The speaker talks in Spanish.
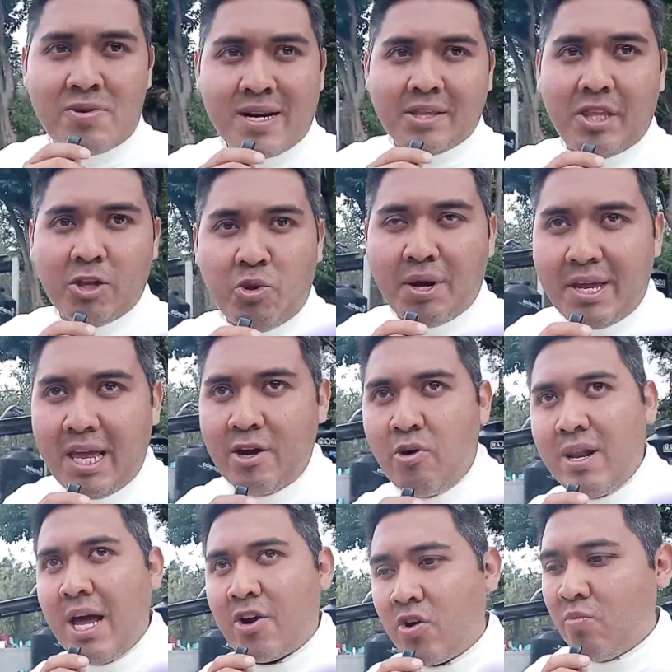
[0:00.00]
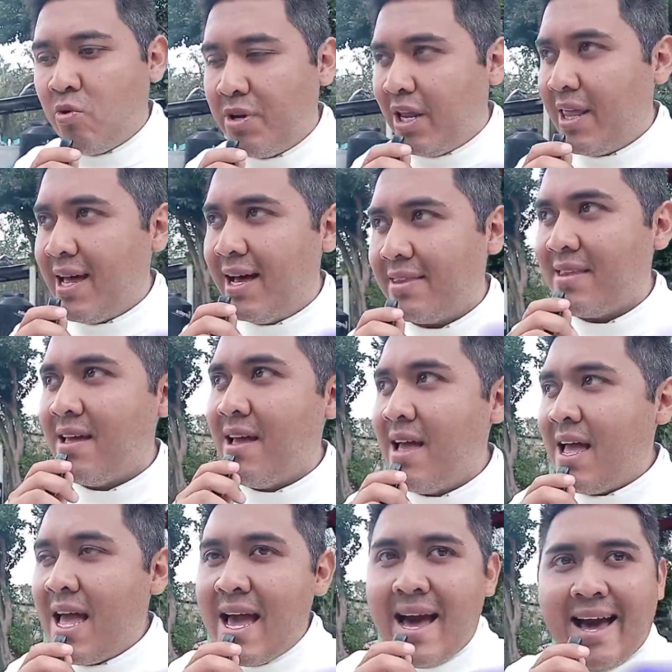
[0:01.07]
un ratito aquí con la comunidad.
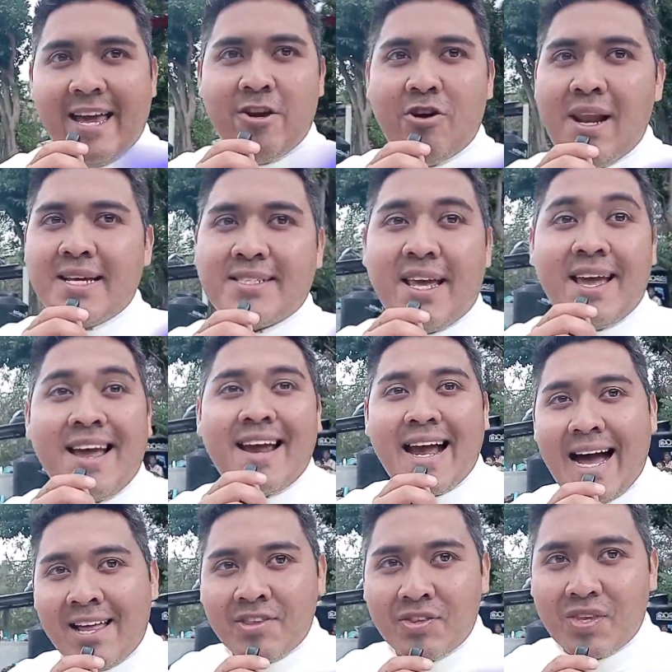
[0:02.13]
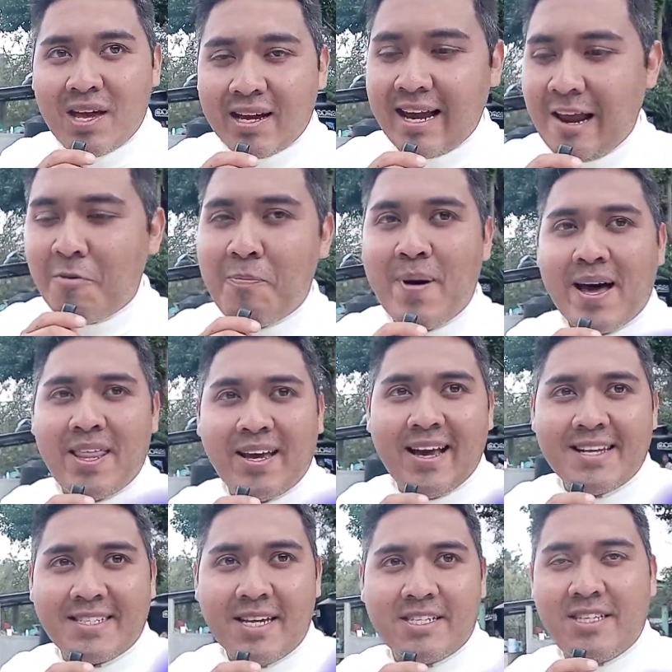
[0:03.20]
A ellos les encanta que el
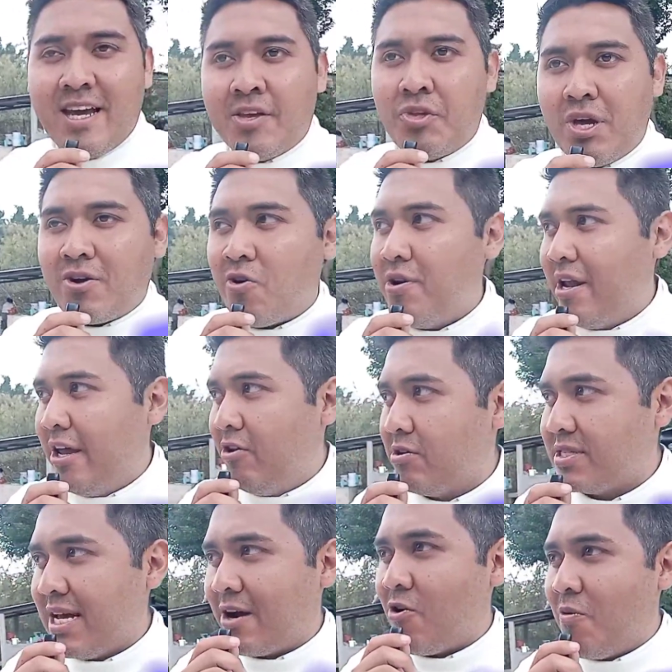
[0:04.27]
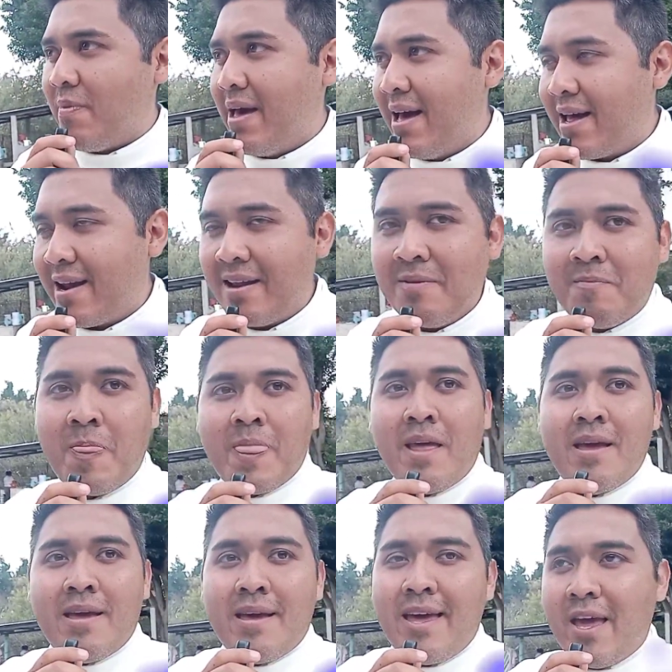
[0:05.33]
padre se siente con ellos a comer.
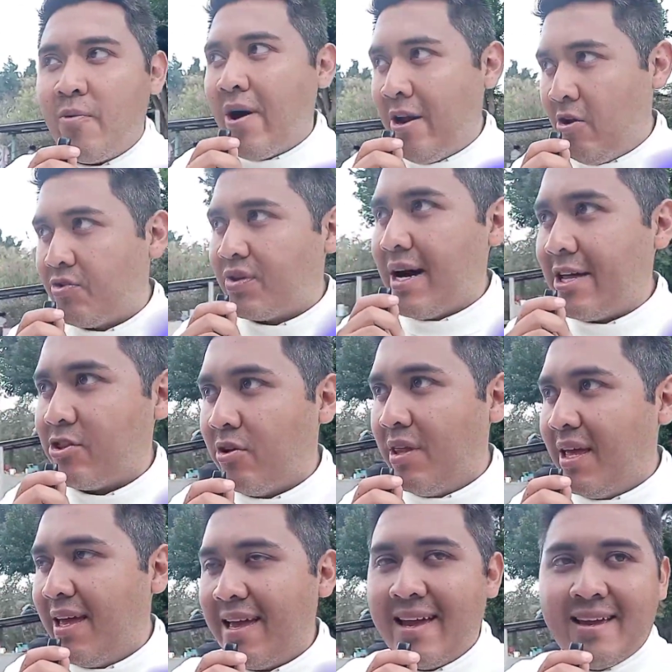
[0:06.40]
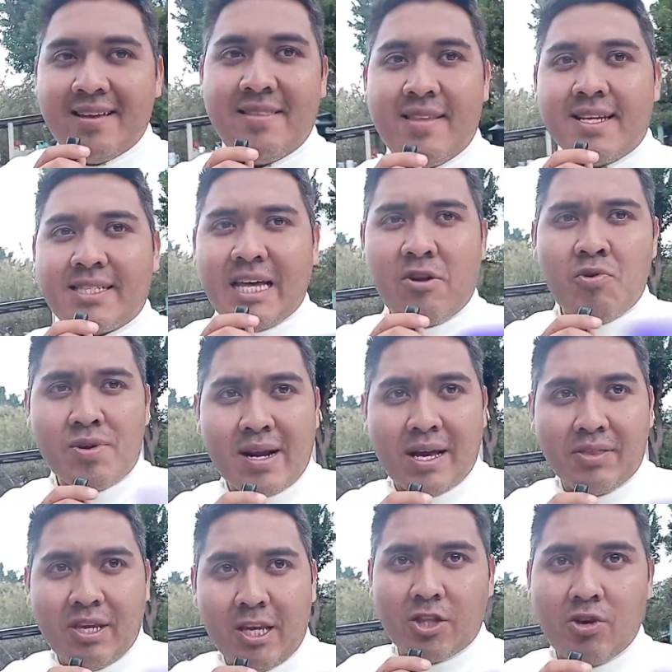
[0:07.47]
Y bueno, trato de, de estar un
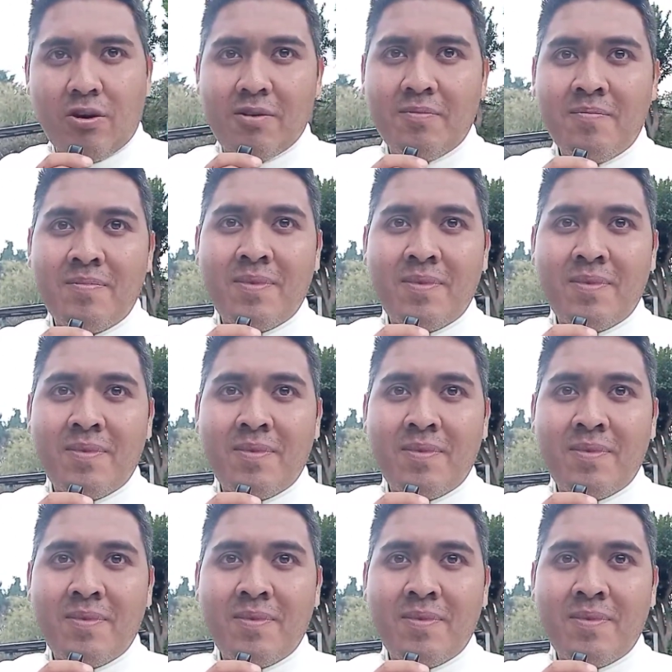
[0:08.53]
ratito